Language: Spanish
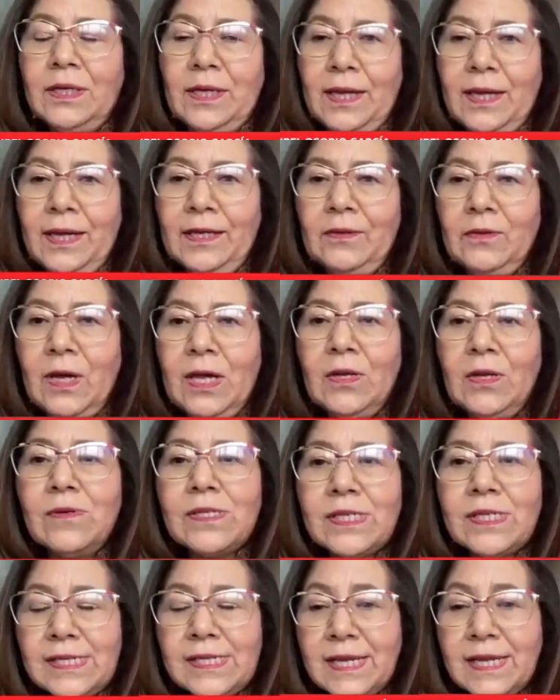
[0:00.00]
Eh, en,
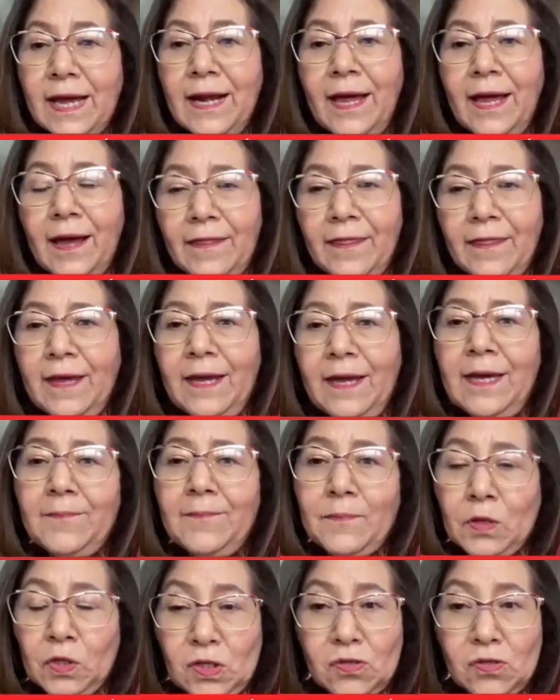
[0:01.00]
nuestra escala
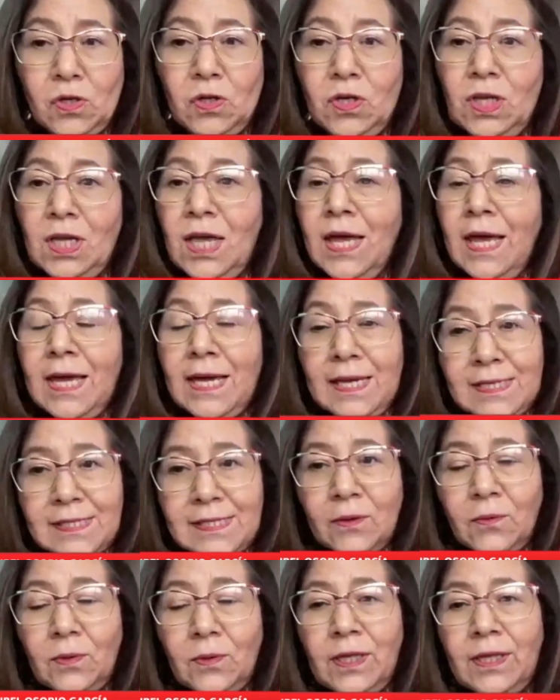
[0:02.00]
de protección y
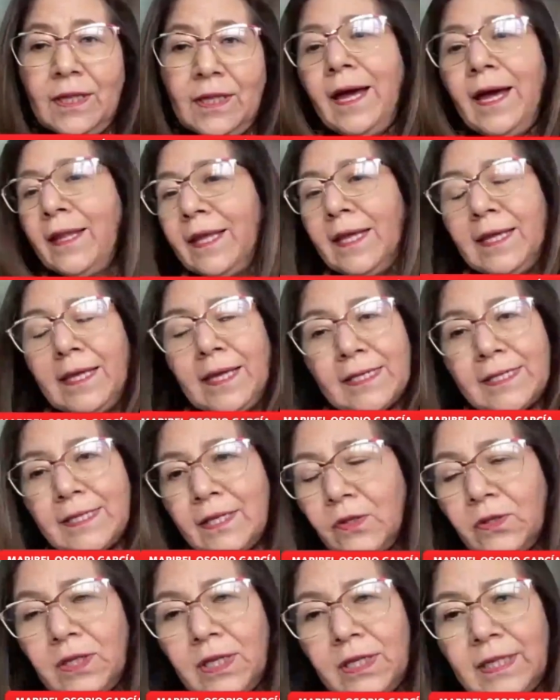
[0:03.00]
seguridad y es
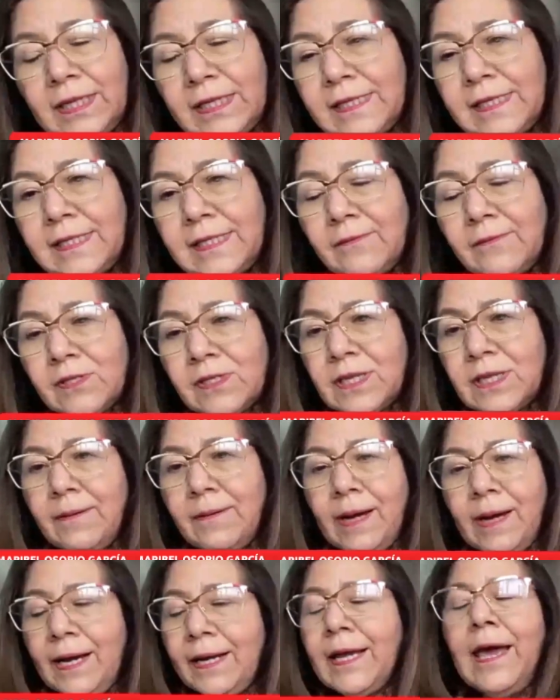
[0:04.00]
en donde necesitamos
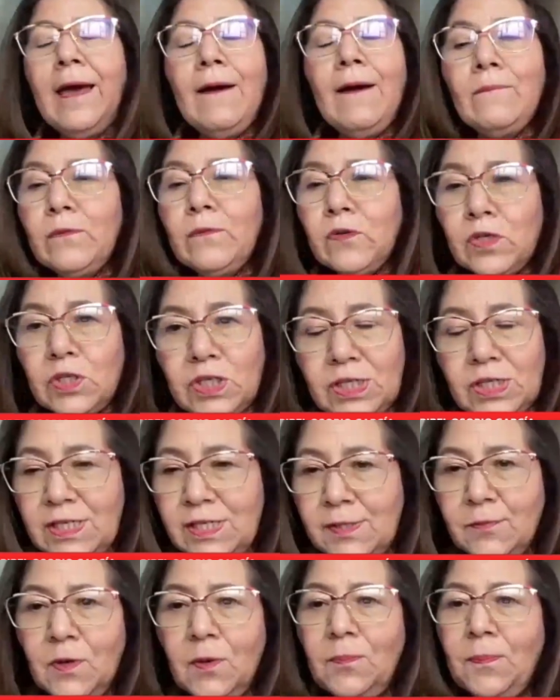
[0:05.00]
trabajar
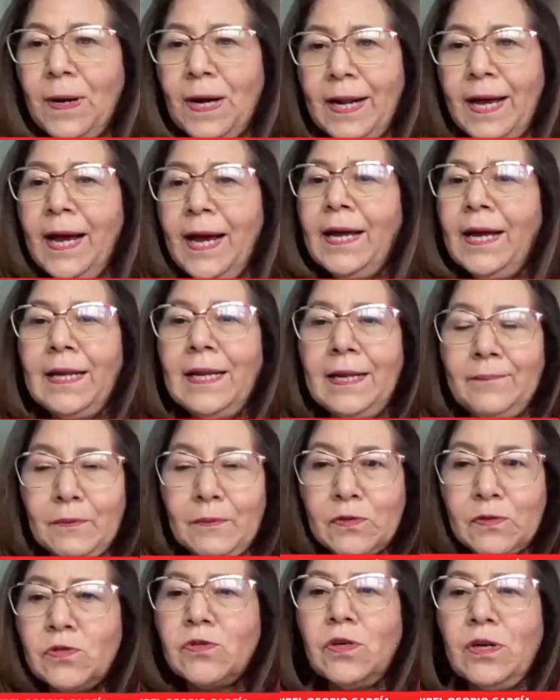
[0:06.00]
muchísimo para el
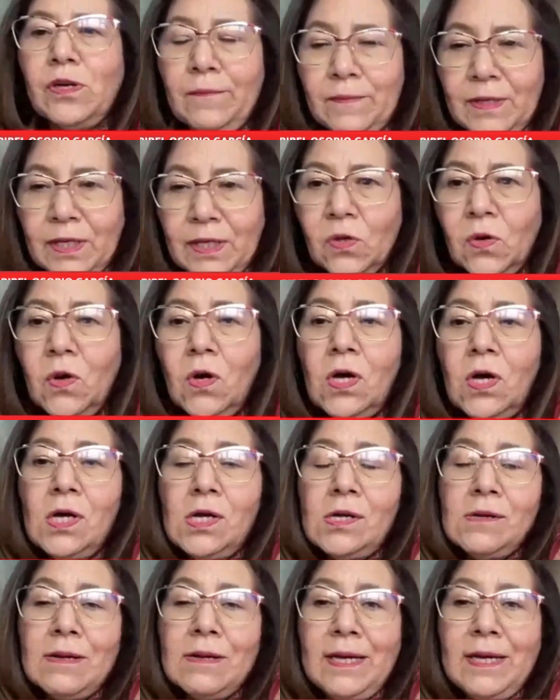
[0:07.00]
posicionamiento
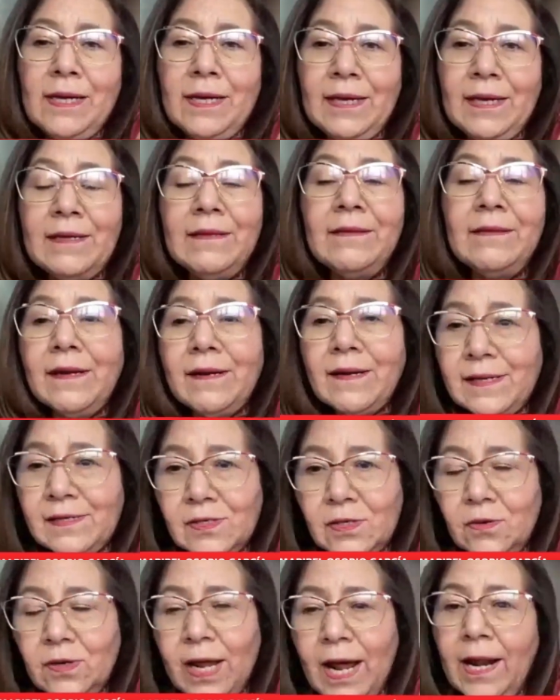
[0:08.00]
eh,
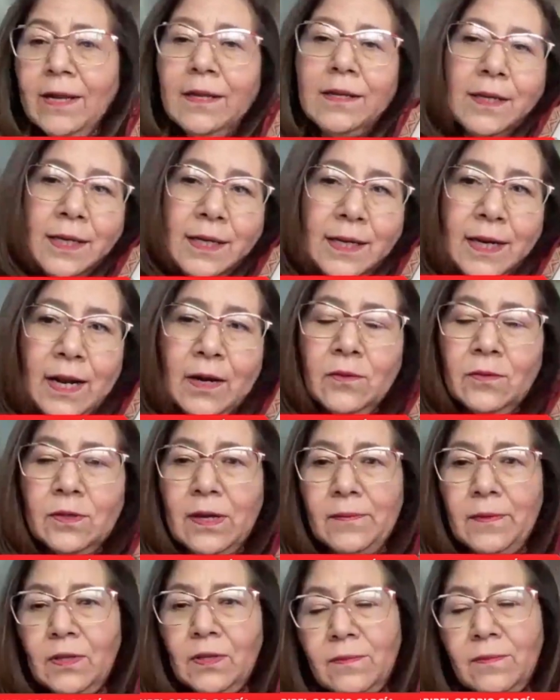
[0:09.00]
internacional y claro,
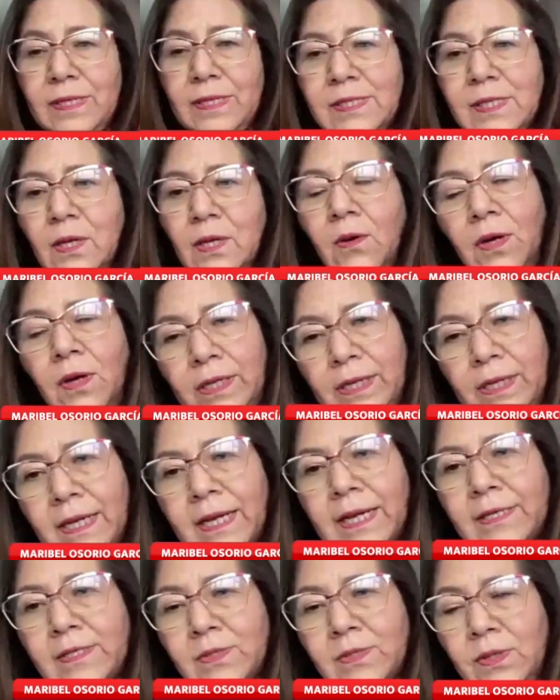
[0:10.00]
también doméstico en
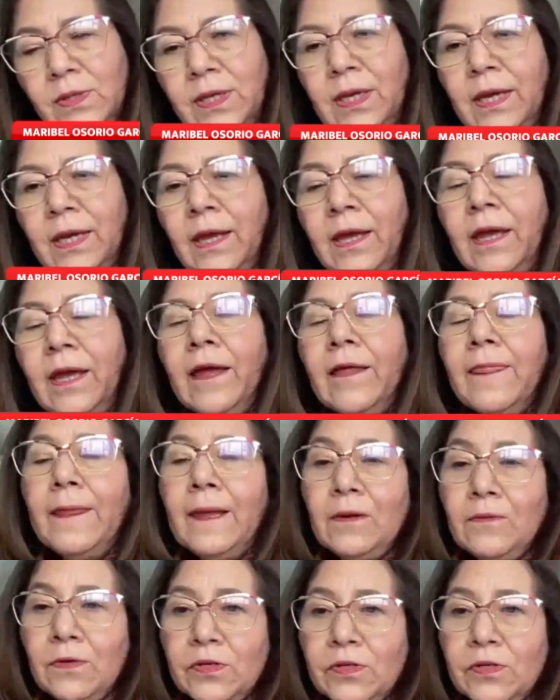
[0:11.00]
el caso de, de